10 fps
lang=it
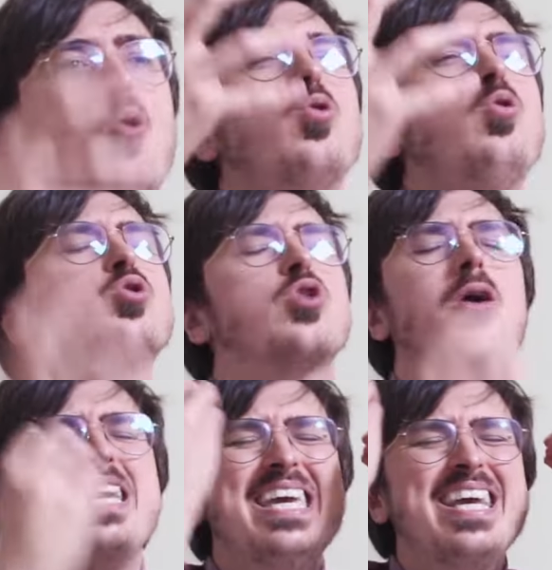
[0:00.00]
un
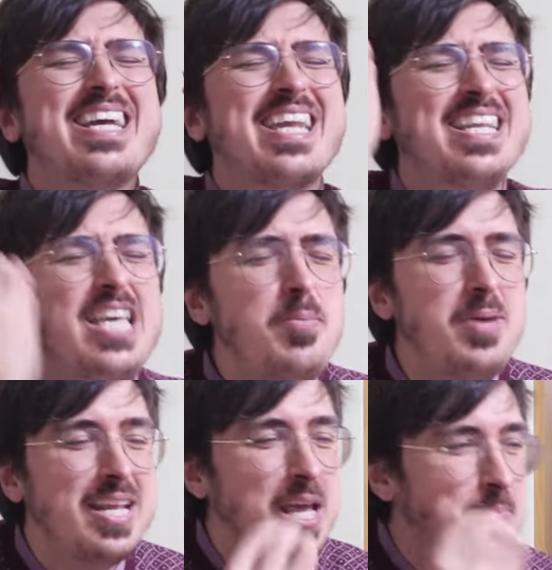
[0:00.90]
uso
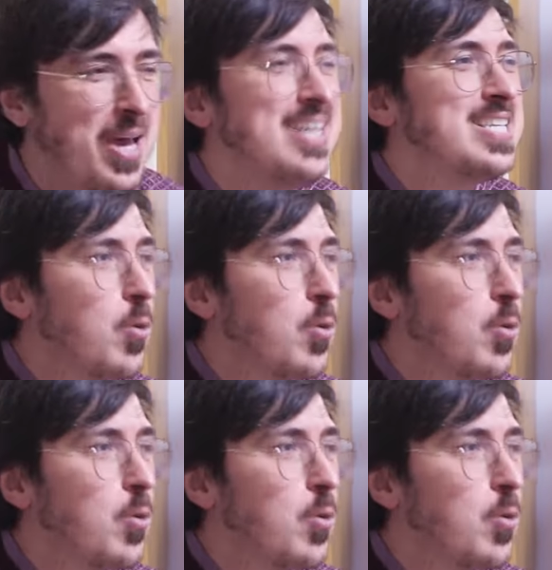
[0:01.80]
incredibile dei piani